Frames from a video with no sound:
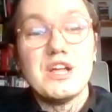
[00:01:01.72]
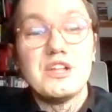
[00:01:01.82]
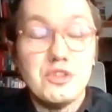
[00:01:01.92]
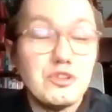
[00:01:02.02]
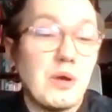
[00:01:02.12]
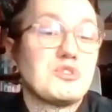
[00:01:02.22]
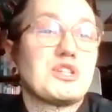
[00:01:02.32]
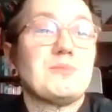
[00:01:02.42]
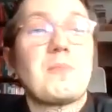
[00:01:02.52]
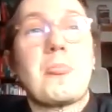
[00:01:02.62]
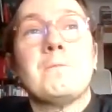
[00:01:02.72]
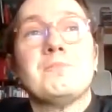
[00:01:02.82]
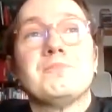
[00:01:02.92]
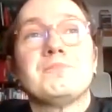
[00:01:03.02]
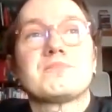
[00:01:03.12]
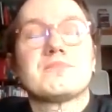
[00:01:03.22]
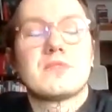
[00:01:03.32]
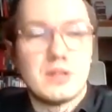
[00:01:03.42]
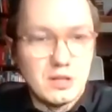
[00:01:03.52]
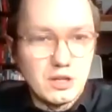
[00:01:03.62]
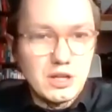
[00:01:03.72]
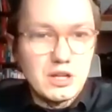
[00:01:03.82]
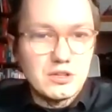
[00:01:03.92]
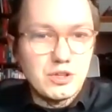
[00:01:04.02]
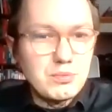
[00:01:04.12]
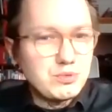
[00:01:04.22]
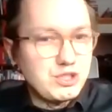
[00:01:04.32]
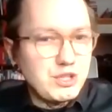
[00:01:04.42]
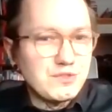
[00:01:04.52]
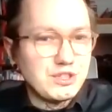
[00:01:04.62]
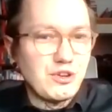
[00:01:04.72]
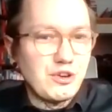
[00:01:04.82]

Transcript: No dobrze. Mm, to był dziwny